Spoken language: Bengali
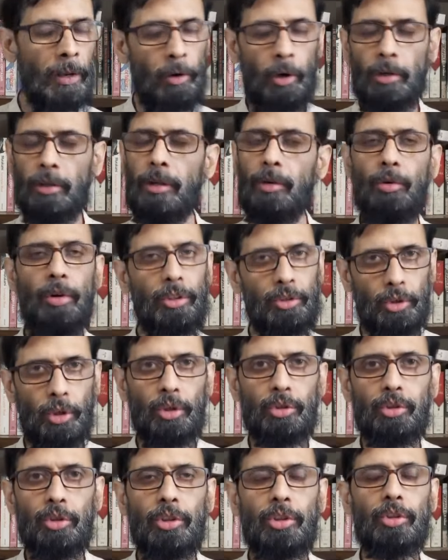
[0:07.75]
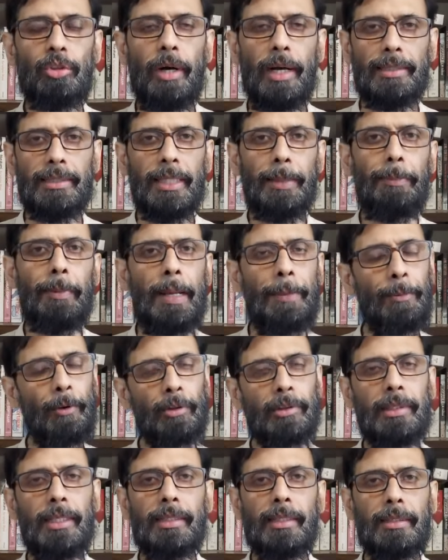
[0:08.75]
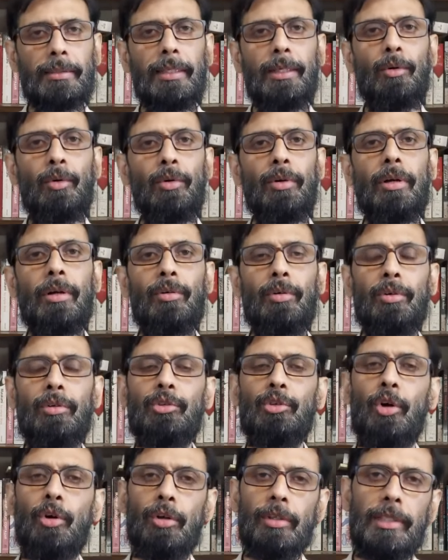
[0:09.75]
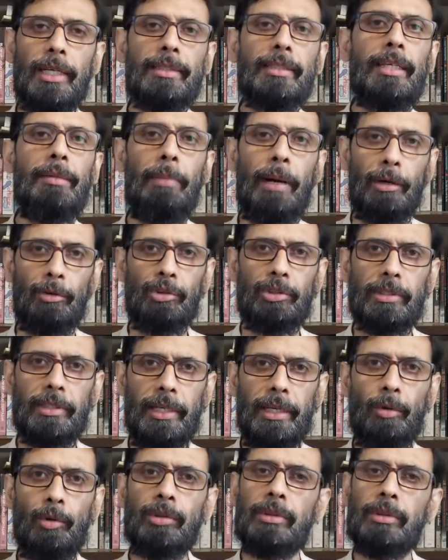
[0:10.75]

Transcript: ঘটনাগুলো যোগসূত্র আছে প্রায় প্রত্যেকটাতেই কোনো না কোনো জনজাতির মানুষকে